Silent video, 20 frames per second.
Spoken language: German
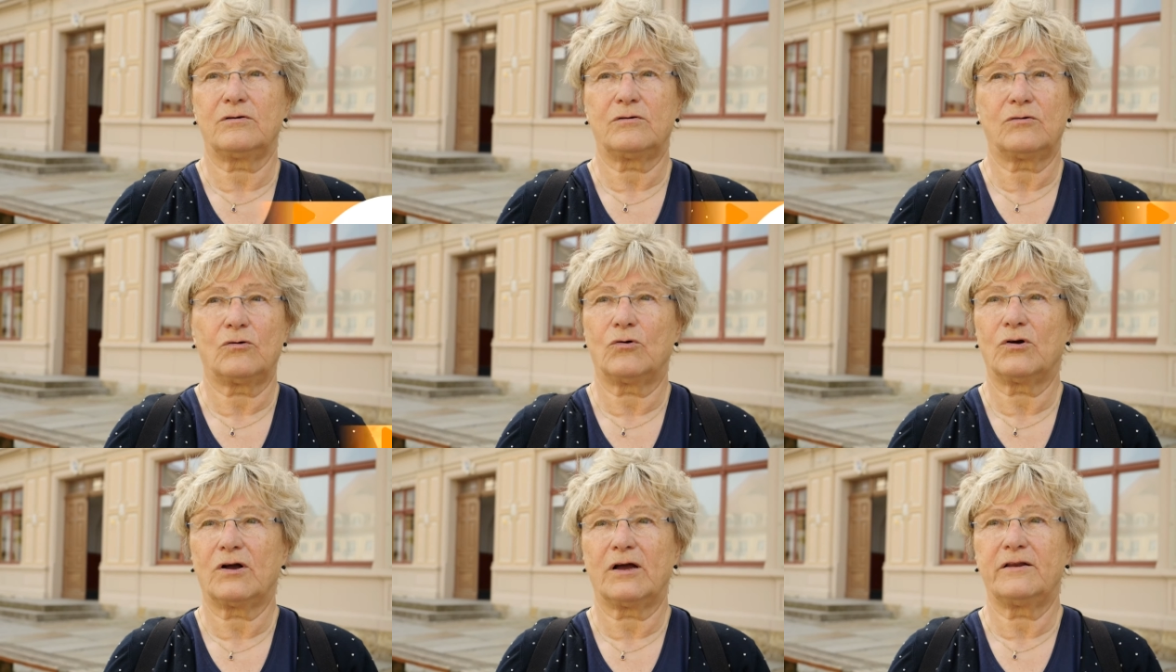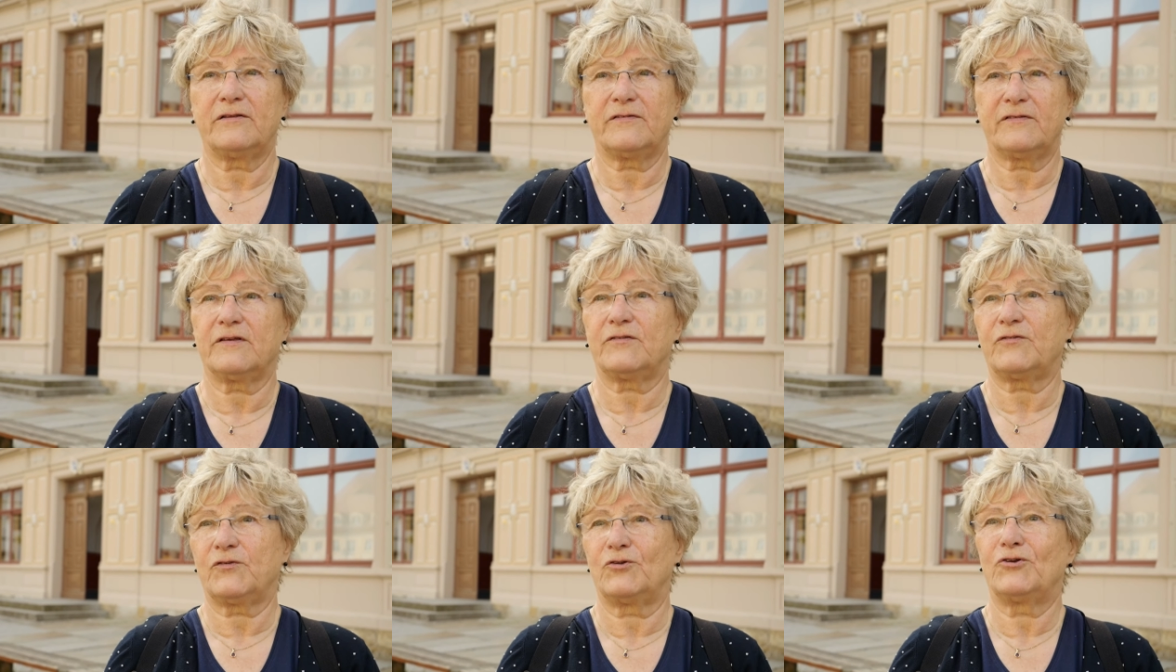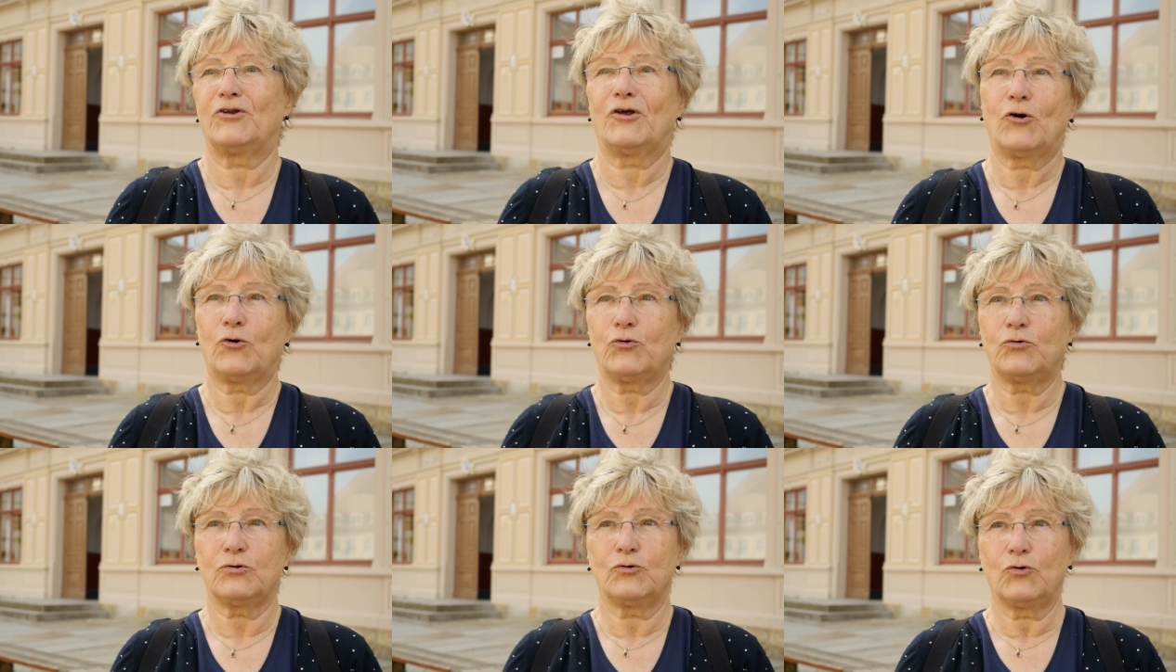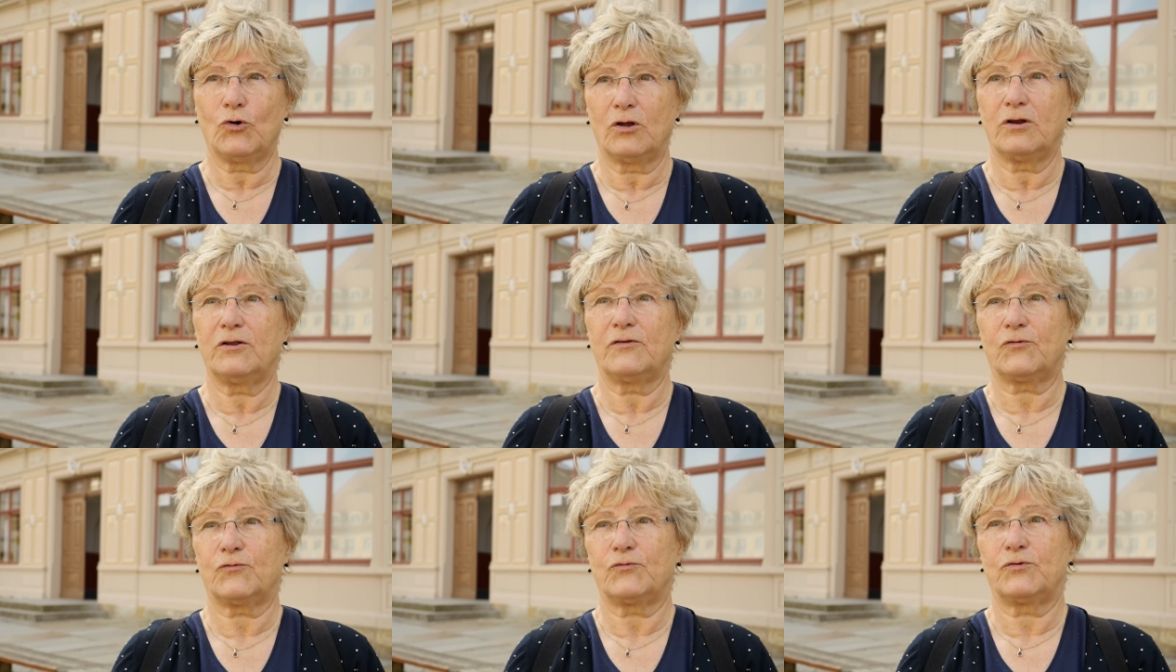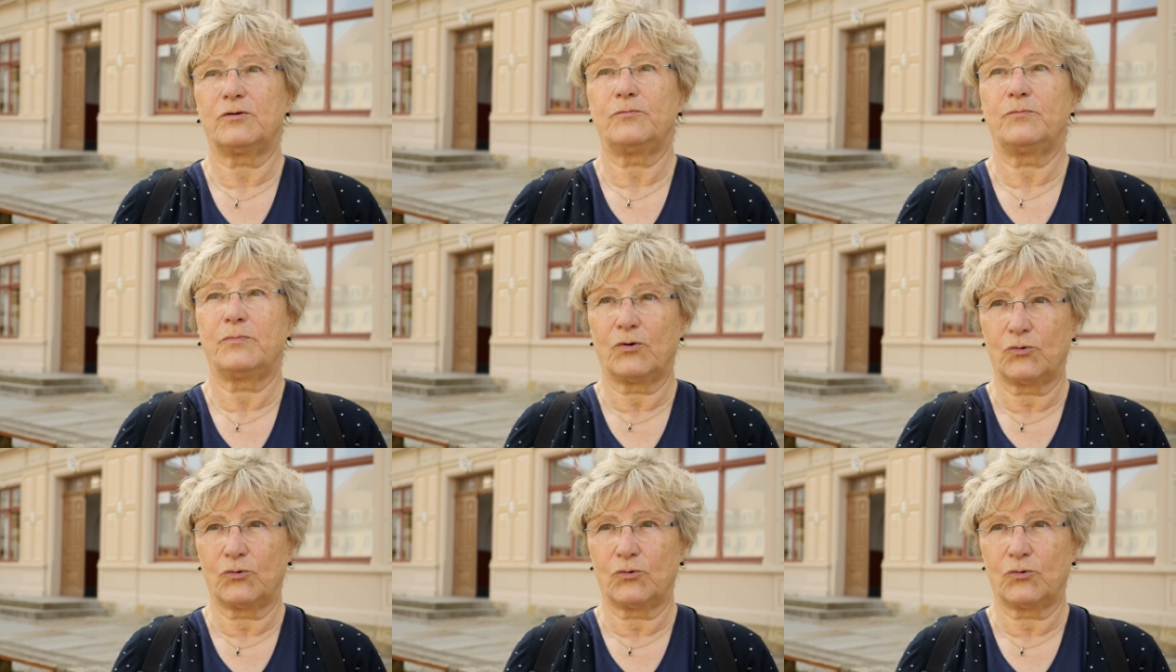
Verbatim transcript: organisiert, sondern auch in Görlitz und in